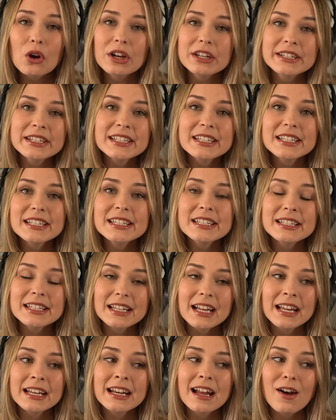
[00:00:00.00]
heute ist
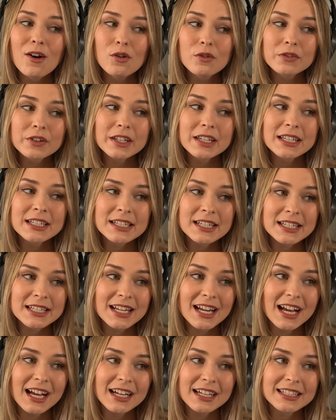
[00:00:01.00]
ein aufregender
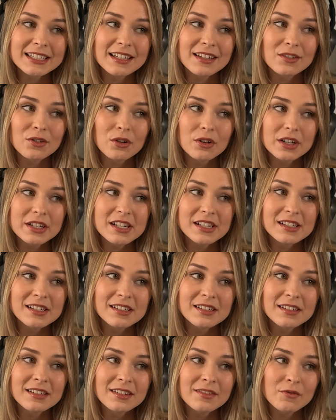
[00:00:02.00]
Tag, denn
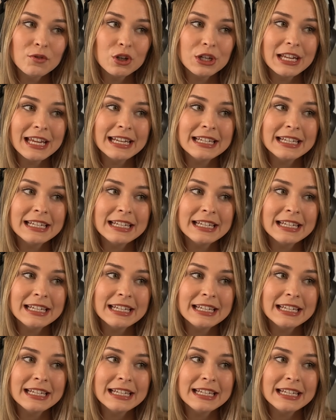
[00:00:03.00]
heute wird